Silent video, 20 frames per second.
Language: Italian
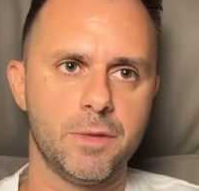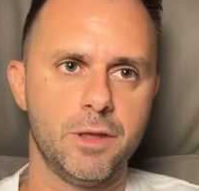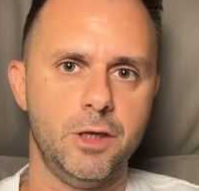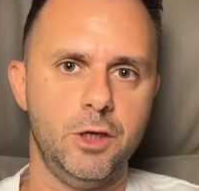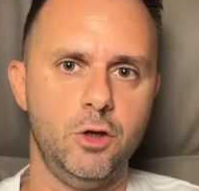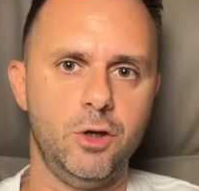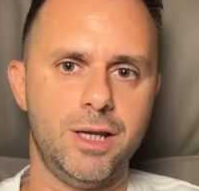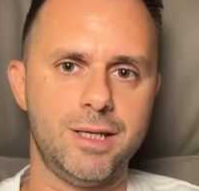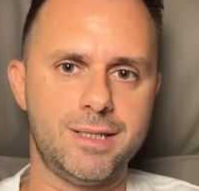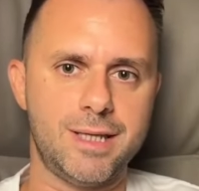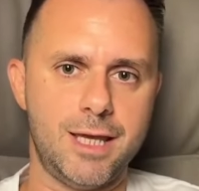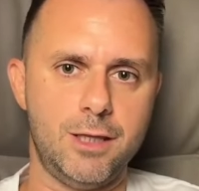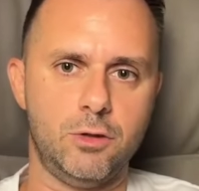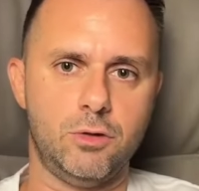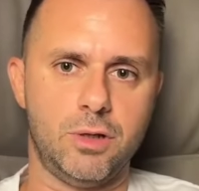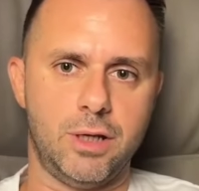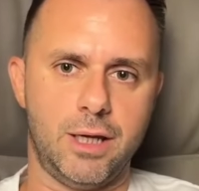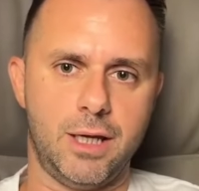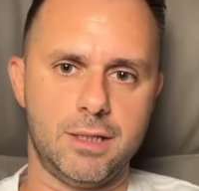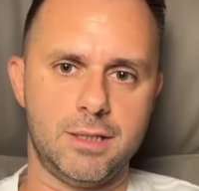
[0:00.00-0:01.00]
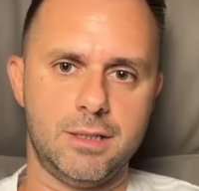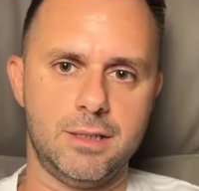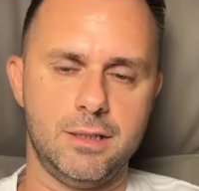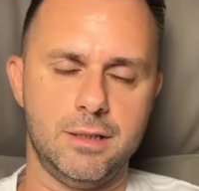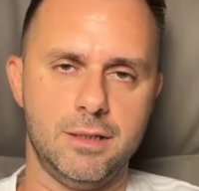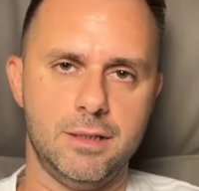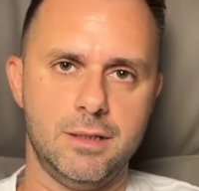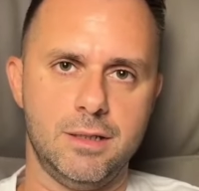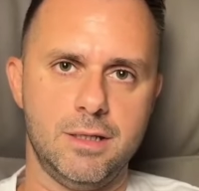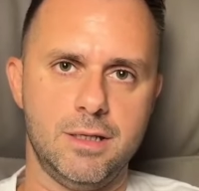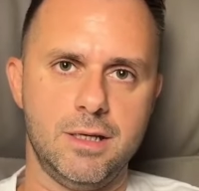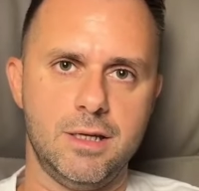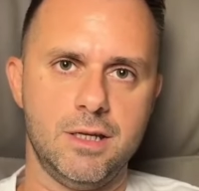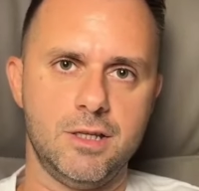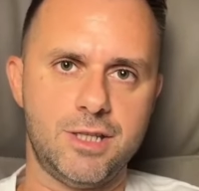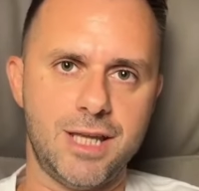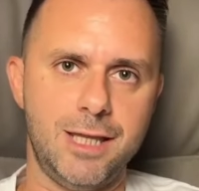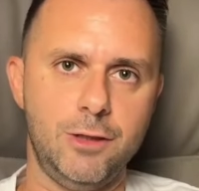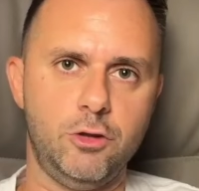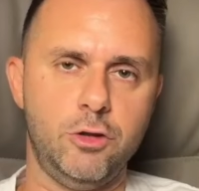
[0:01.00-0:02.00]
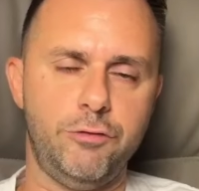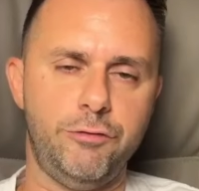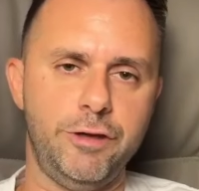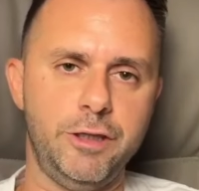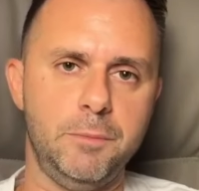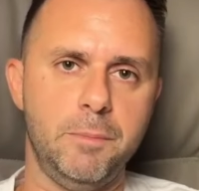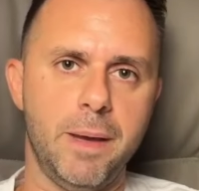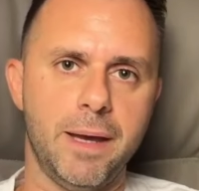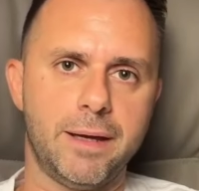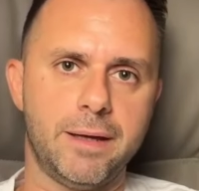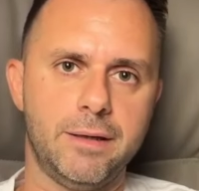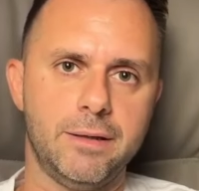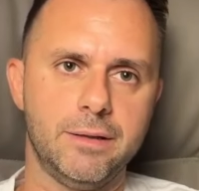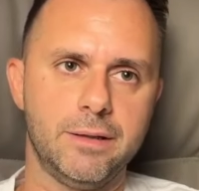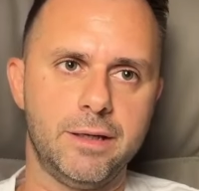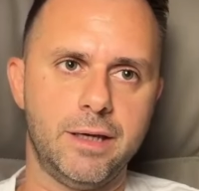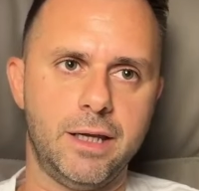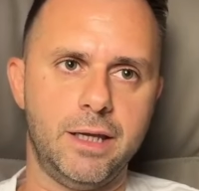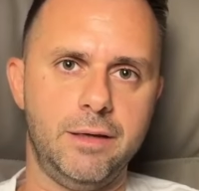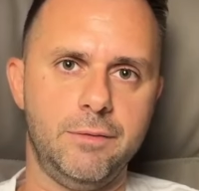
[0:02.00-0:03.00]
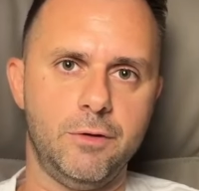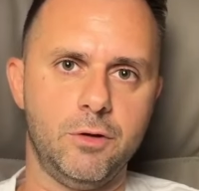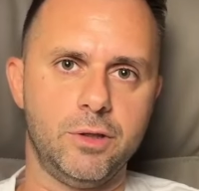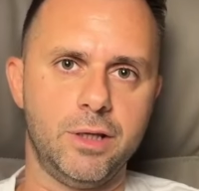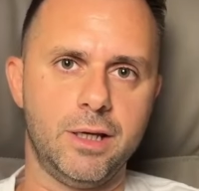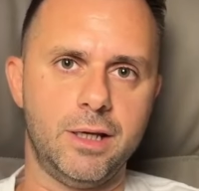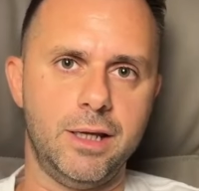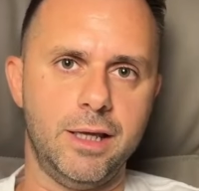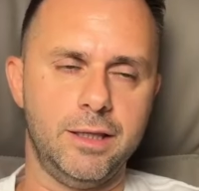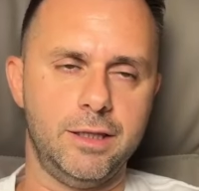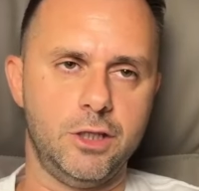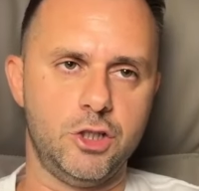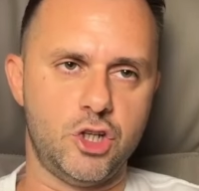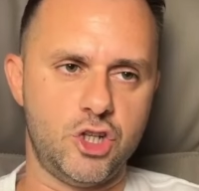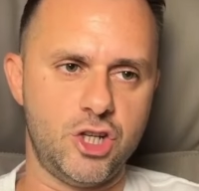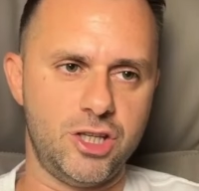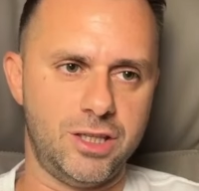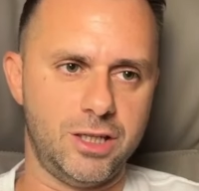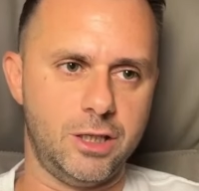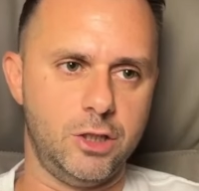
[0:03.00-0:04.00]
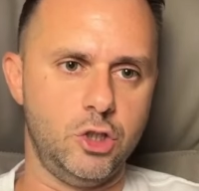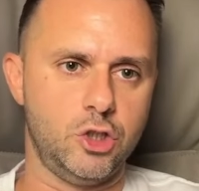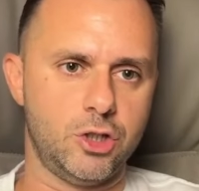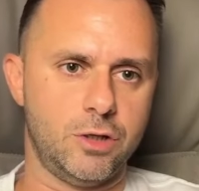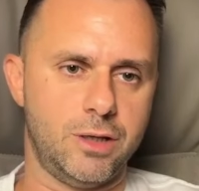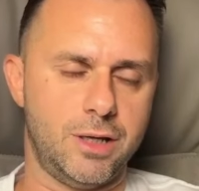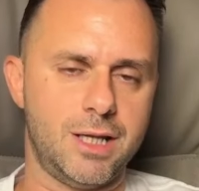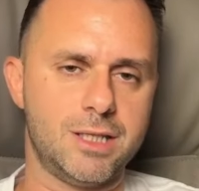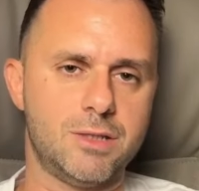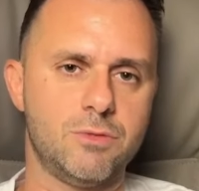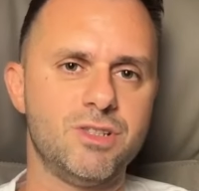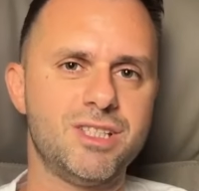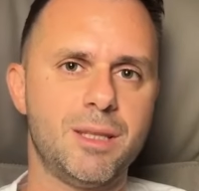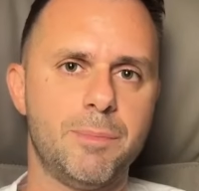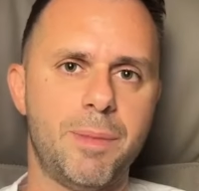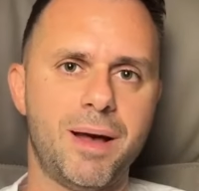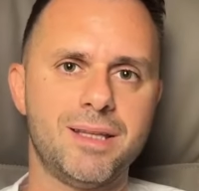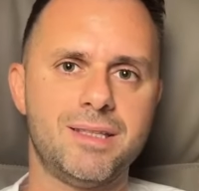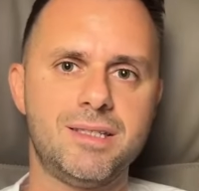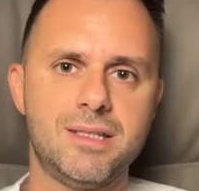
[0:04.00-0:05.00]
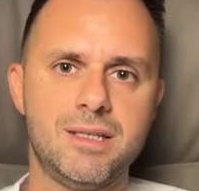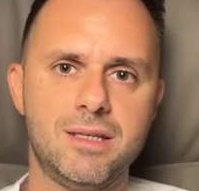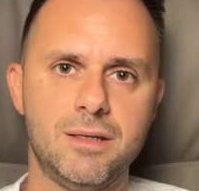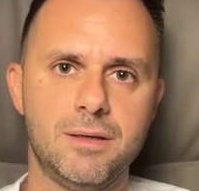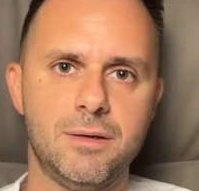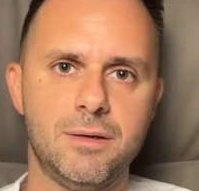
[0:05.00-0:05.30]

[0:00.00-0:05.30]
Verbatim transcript: Io le sento, ragazzi. Sento i feedback che arrivano dai clienti. C'è gente che dice, ragazzi, questi siete pazzi.